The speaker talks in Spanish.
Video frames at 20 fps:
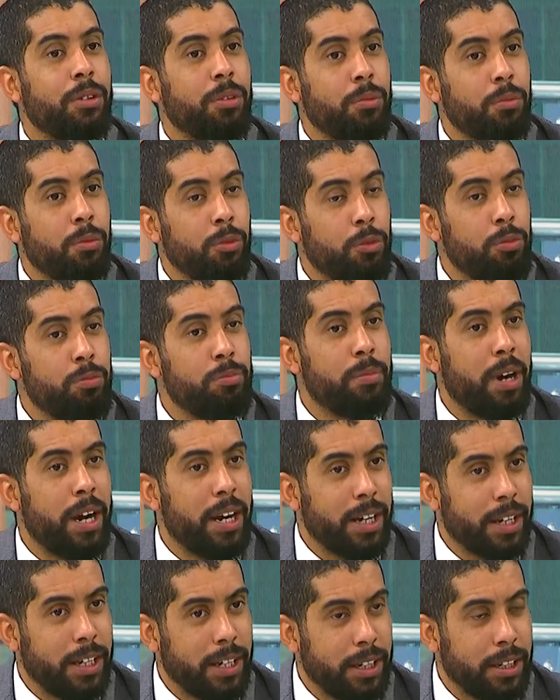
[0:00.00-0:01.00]
un,
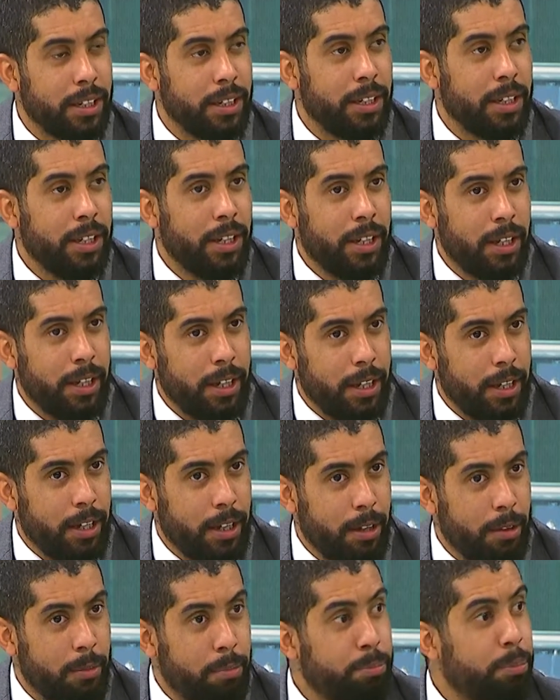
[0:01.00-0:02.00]
margen
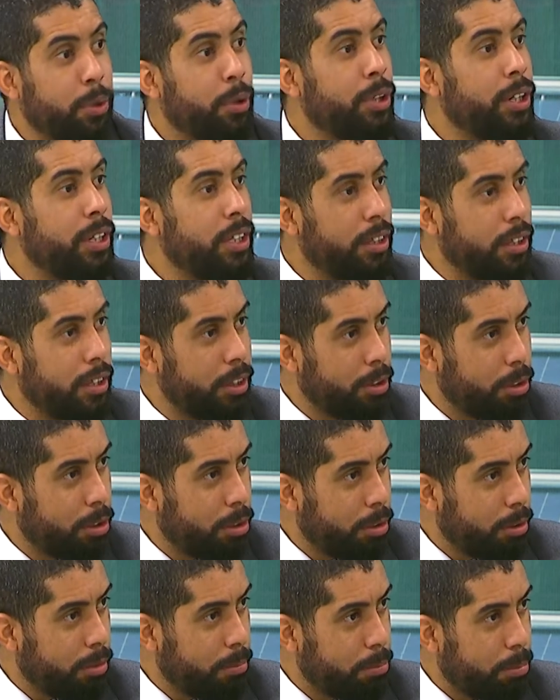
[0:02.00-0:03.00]
eh,
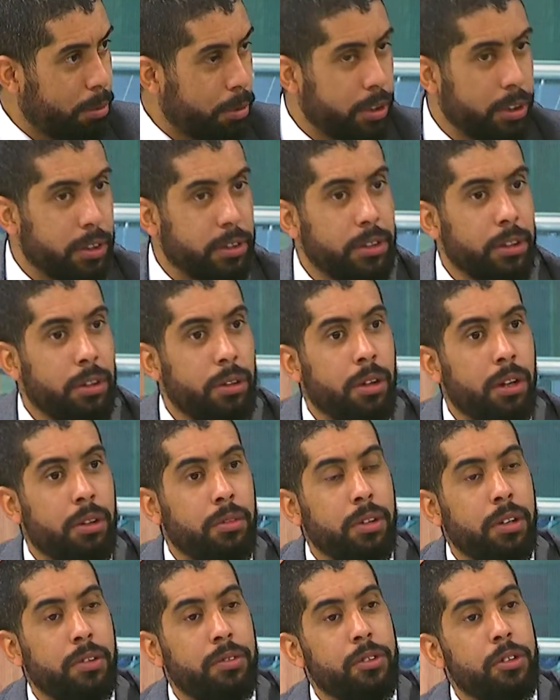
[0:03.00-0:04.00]
político, por decirlo de
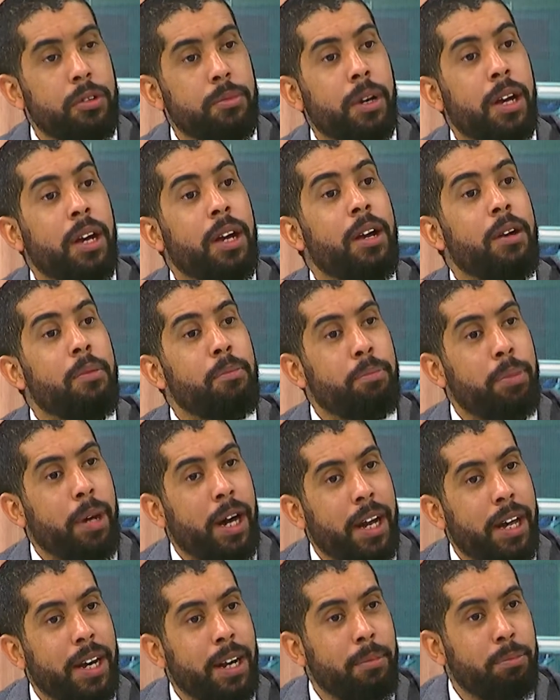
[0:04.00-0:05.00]
alguna forma,
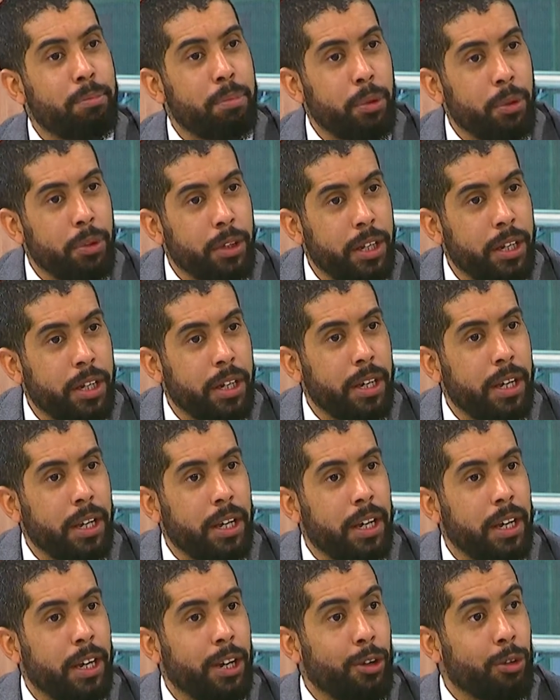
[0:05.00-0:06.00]
para poder
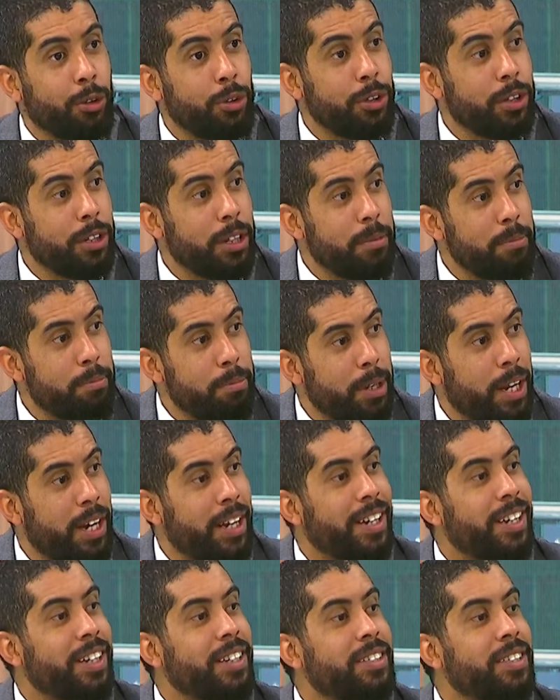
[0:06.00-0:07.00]
eh,
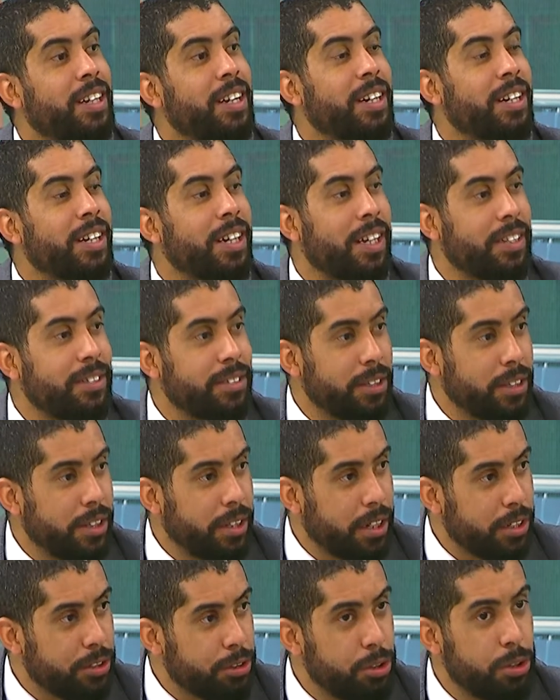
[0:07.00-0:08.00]
contemplar esa
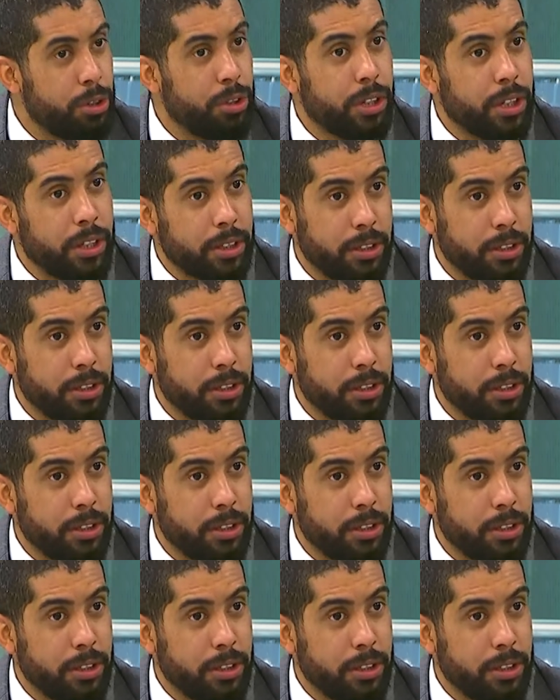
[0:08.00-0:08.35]
reasignación que